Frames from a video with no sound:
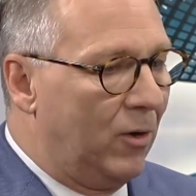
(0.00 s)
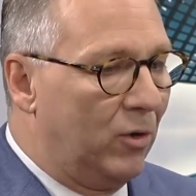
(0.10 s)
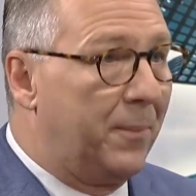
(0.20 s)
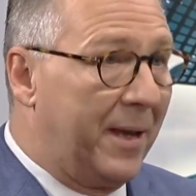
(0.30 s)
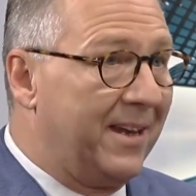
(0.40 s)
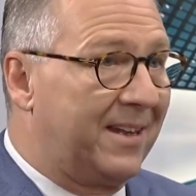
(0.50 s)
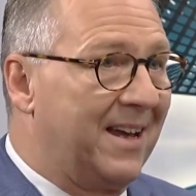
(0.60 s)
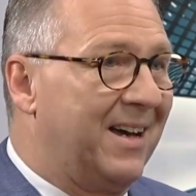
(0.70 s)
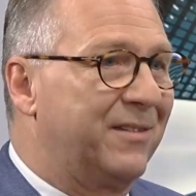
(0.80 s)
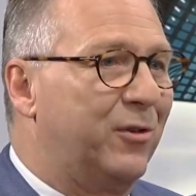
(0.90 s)
unabhängig
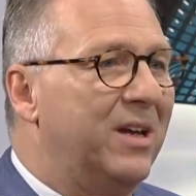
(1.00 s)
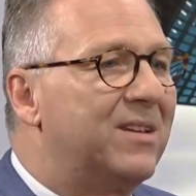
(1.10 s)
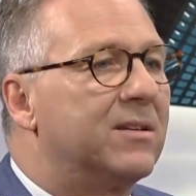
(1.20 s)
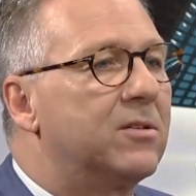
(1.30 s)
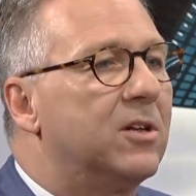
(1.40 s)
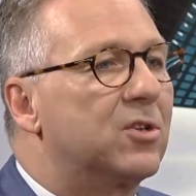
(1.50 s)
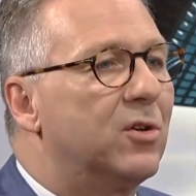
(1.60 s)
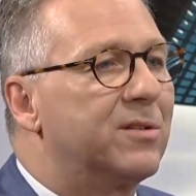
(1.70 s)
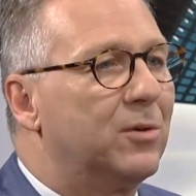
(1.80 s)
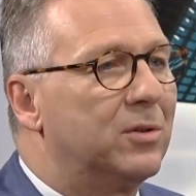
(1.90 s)
davon ist es natürlich
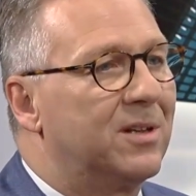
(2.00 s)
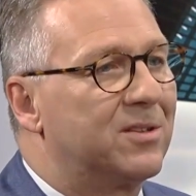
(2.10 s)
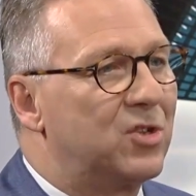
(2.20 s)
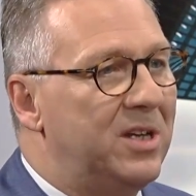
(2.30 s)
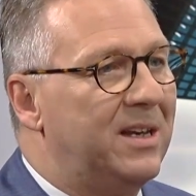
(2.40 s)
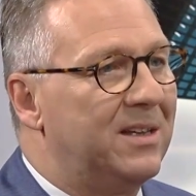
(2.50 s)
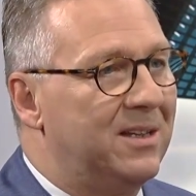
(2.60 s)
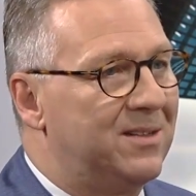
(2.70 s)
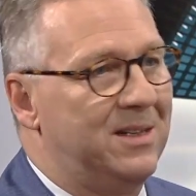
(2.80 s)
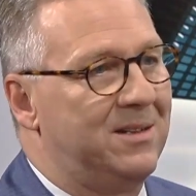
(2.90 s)
schon so, dass
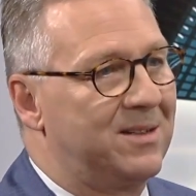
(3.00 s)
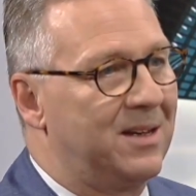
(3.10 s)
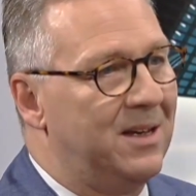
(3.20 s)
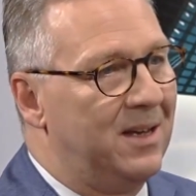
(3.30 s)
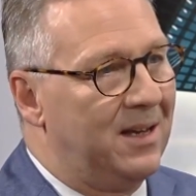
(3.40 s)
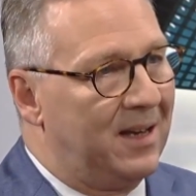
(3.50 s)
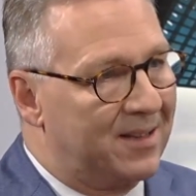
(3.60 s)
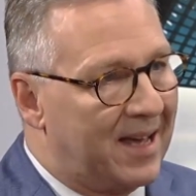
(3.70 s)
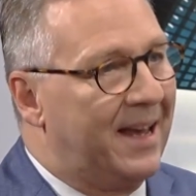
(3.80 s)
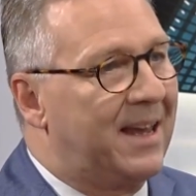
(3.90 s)
steigende Zinsen
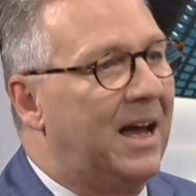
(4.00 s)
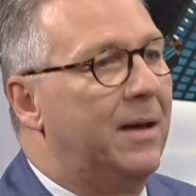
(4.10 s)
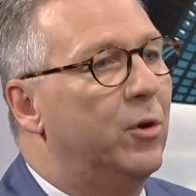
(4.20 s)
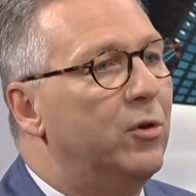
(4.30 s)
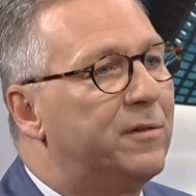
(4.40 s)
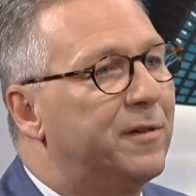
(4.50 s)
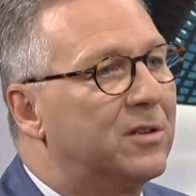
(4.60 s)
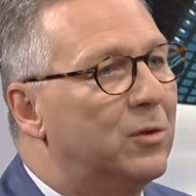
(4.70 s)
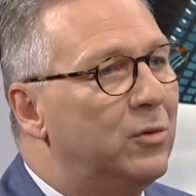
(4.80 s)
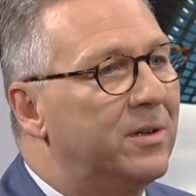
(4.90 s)
ein Eigenheim heute
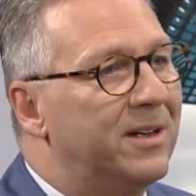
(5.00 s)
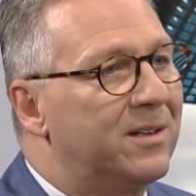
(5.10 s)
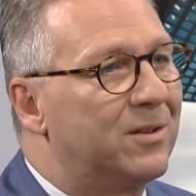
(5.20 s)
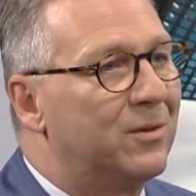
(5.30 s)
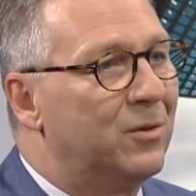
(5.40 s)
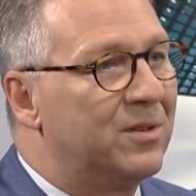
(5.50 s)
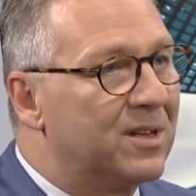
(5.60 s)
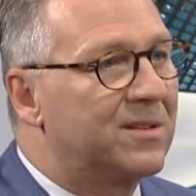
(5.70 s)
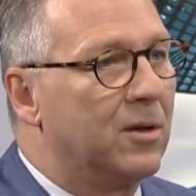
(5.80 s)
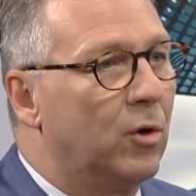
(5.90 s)
verteuern und es
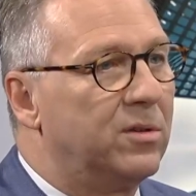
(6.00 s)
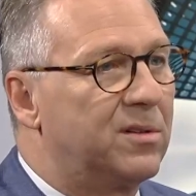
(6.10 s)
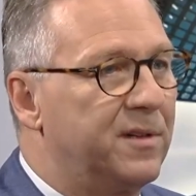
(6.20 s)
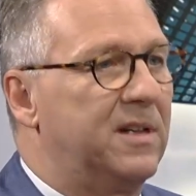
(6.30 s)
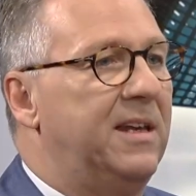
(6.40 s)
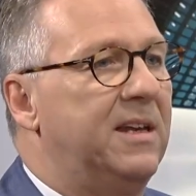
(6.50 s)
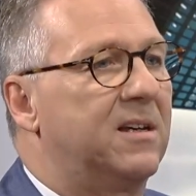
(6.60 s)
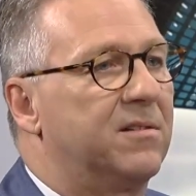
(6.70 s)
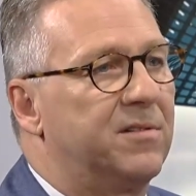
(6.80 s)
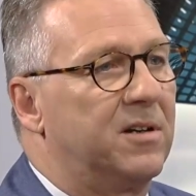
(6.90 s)
sich lohnt zu
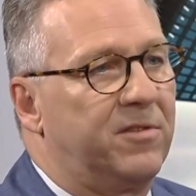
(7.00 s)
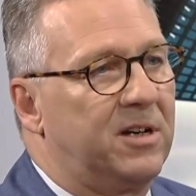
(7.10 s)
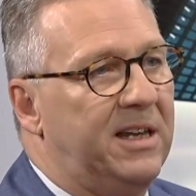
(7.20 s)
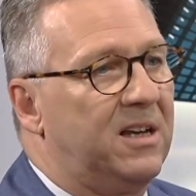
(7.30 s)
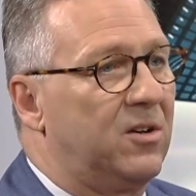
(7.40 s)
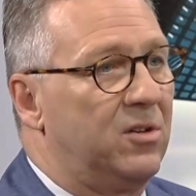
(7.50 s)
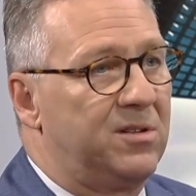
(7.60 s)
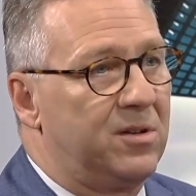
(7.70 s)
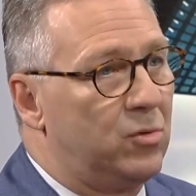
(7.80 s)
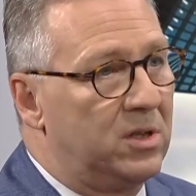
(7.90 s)
vergleichen. Vergleichen können
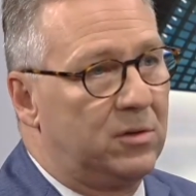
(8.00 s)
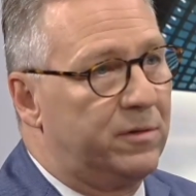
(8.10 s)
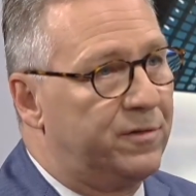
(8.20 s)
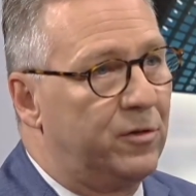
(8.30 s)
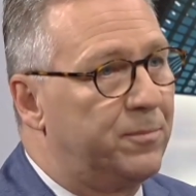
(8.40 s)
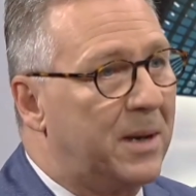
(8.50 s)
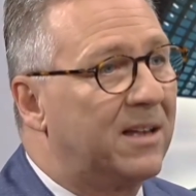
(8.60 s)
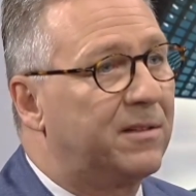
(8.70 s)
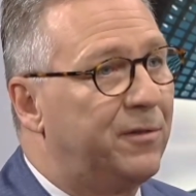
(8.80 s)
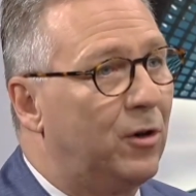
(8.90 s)
Sie gut auf, auf
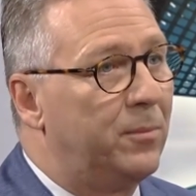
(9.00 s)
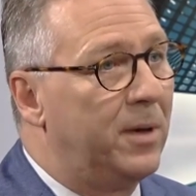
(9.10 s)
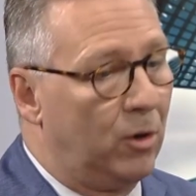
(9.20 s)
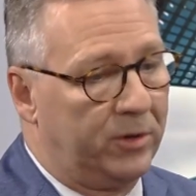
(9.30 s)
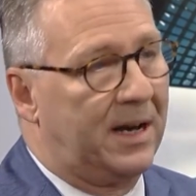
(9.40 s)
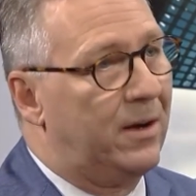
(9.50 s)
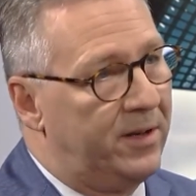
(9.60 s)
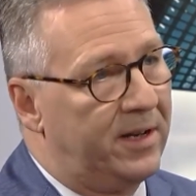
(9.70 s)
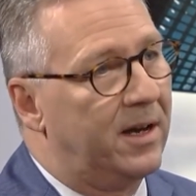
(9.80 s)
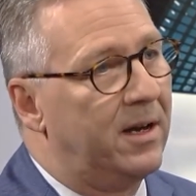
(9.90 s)
Plattformen oder auch
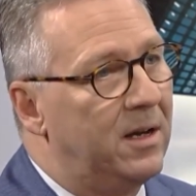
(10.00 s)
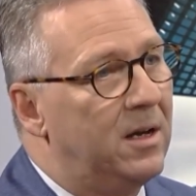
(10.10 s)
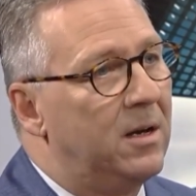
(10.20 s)
in einer